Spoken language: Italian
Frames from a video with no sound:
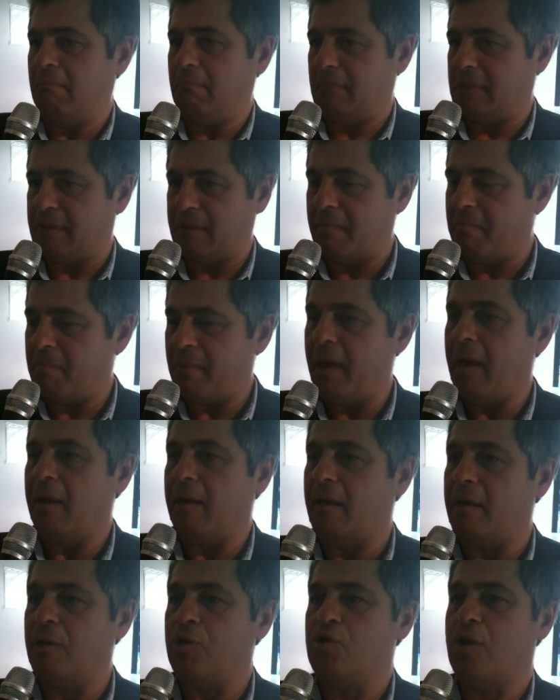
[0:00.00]

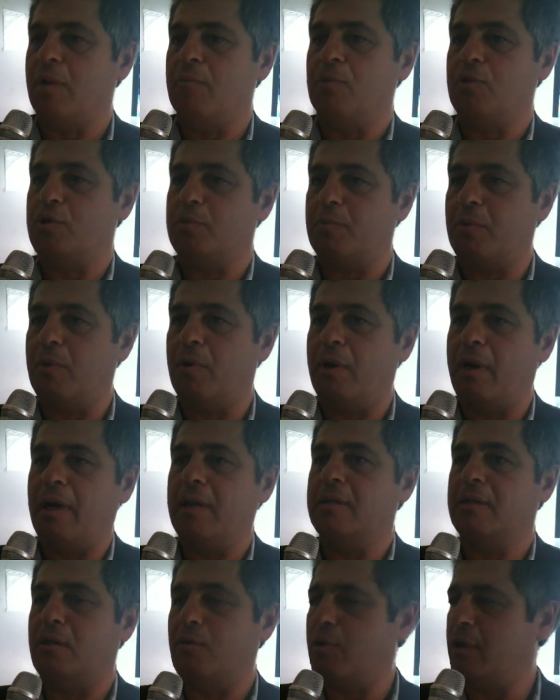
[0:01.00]
sebbene diciamo, ci può
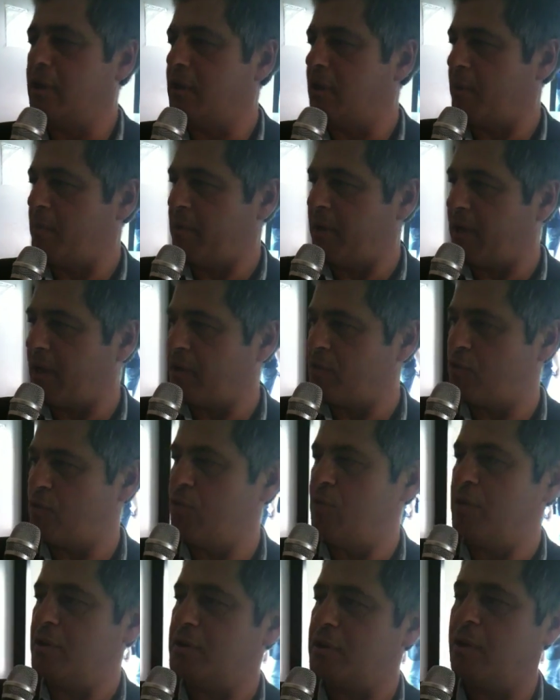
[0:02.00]
essere
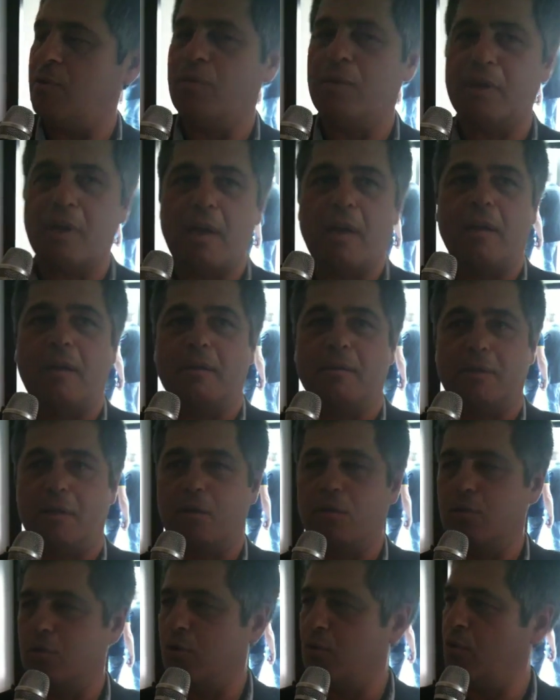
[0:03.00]
un'interpretazione
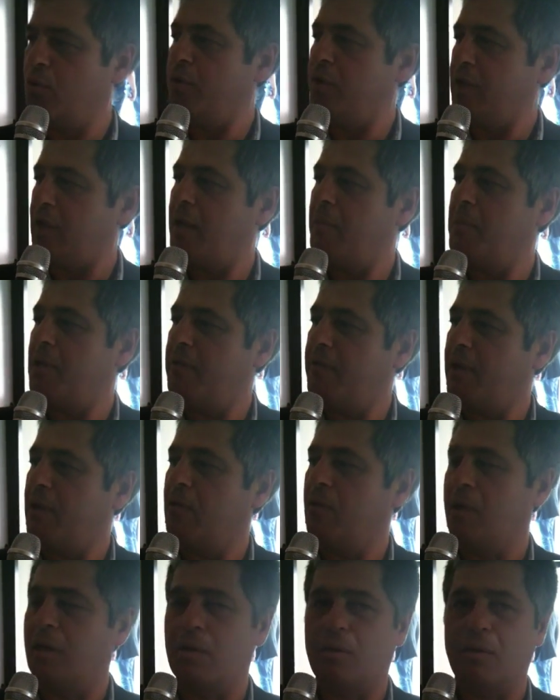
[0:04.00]
secondo cui i termini
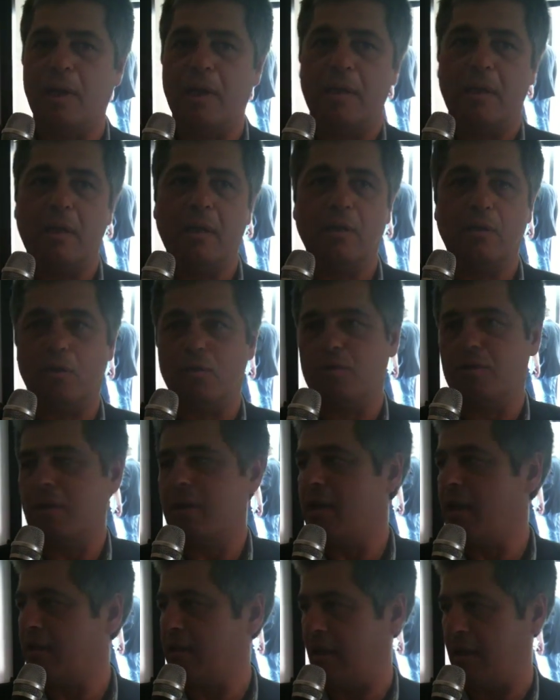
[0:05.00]
vanno calcolati a ritroso,
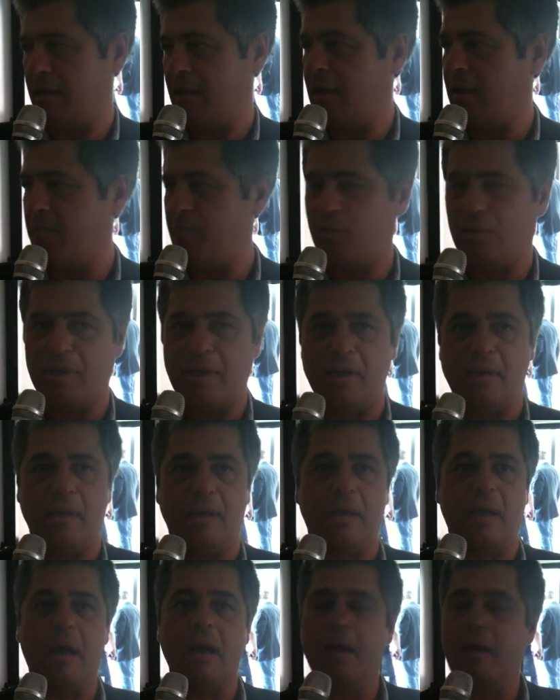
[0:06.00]
in realtà nella
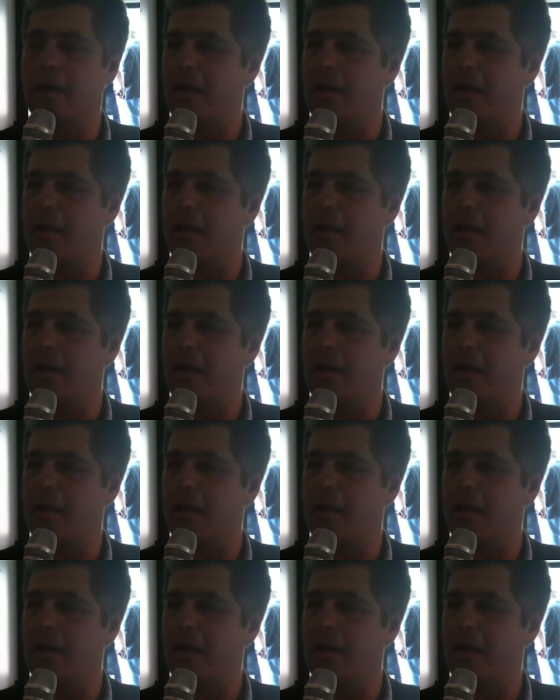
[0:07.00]
politica,